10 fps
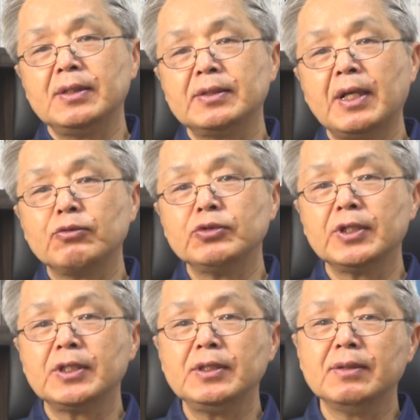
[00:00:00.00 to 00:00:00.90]
나눈
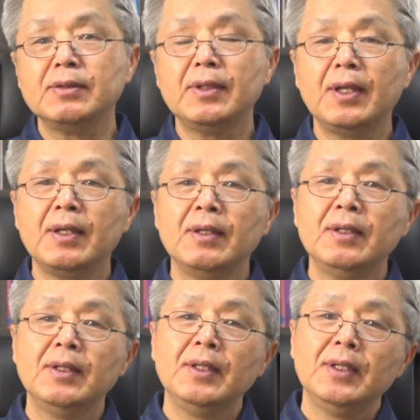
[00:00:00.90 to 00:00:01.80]
적이 있는데
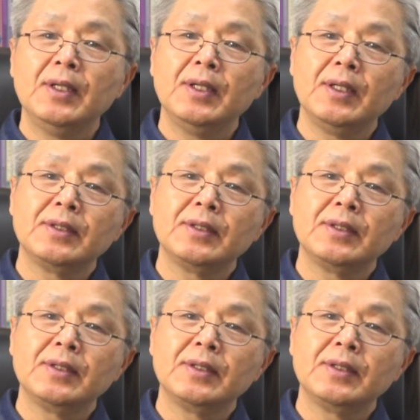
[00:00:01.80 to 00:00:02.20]
에,